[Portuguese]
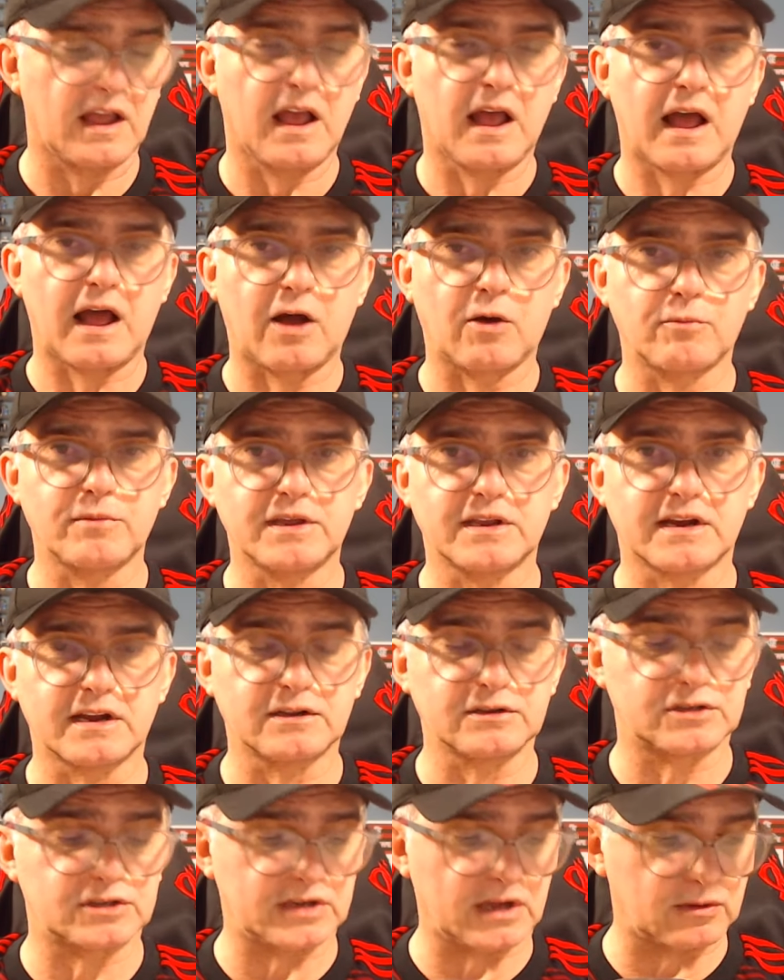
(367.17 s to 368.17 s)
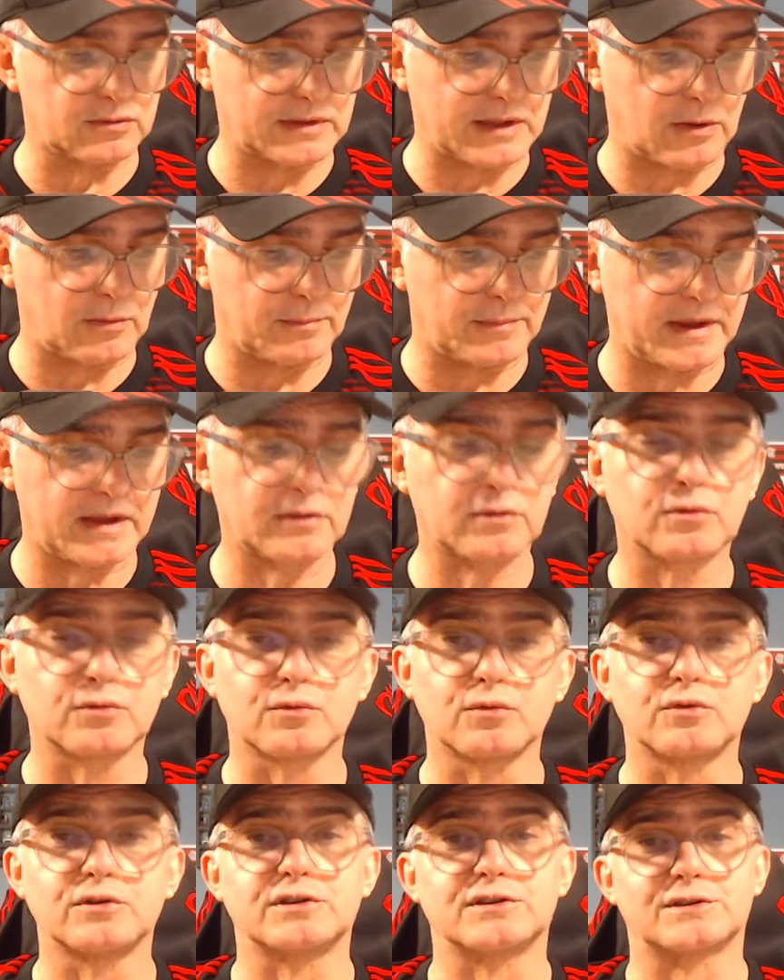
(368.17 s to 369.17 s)
Almirante Adalberto
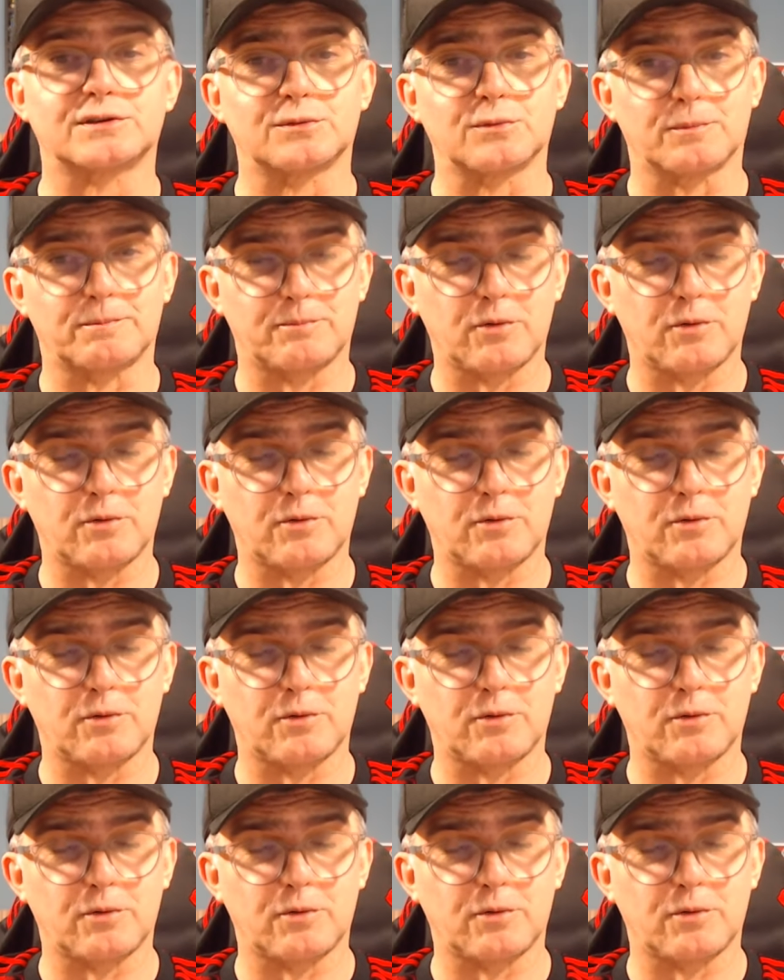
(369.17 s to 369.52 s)
Nunes,